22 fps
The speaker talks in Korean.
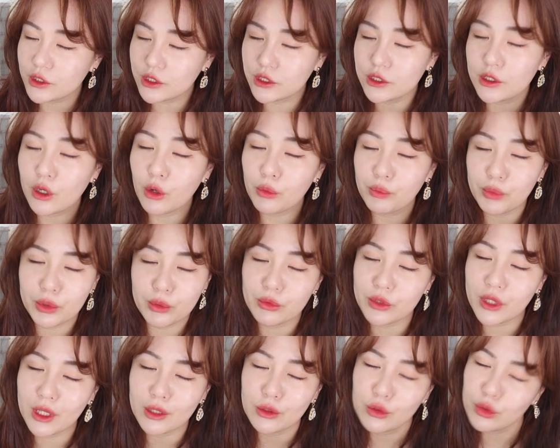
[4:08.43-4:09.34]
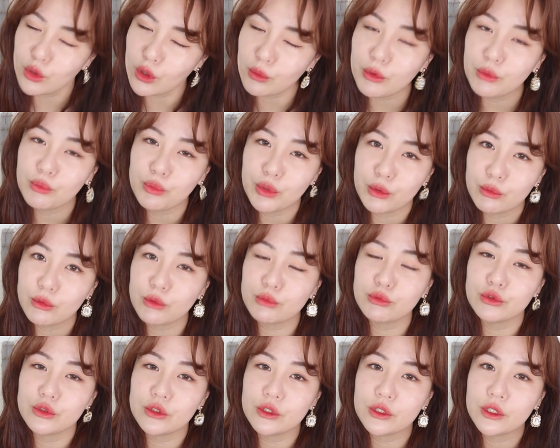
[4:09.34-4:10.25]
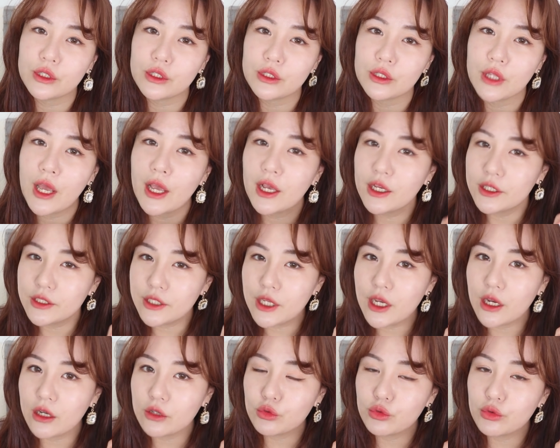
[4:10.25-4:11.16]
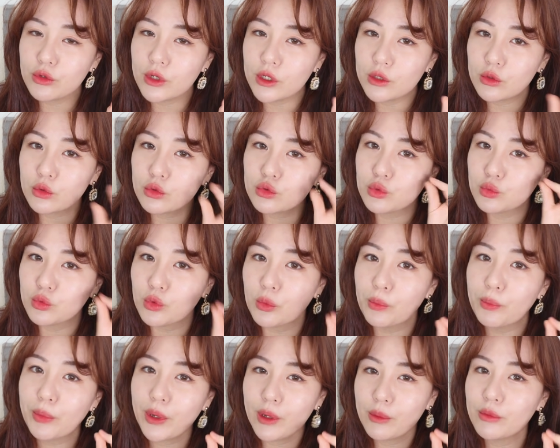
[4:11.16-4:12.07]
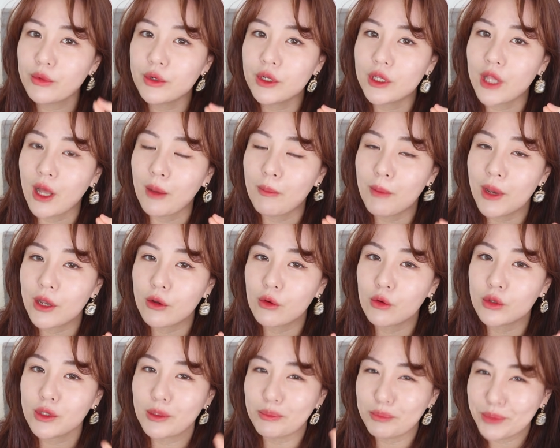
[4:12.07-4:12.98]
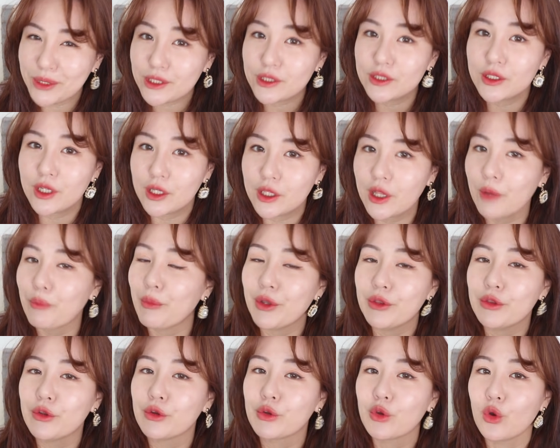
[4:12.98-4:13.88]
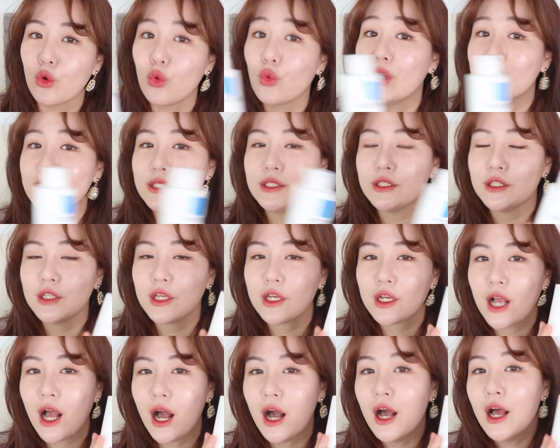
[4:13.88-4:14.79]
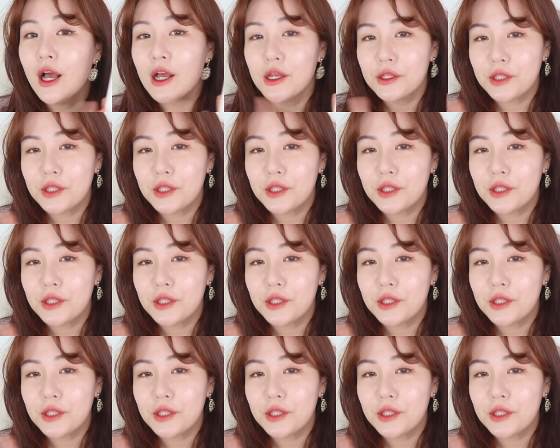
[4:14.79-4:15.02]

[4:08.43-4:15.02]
지성 피부나 트러블 피부분들은 세안 후에도 좀 노폐물이 남아있거나 피지가 남아있는 경우가 있으니까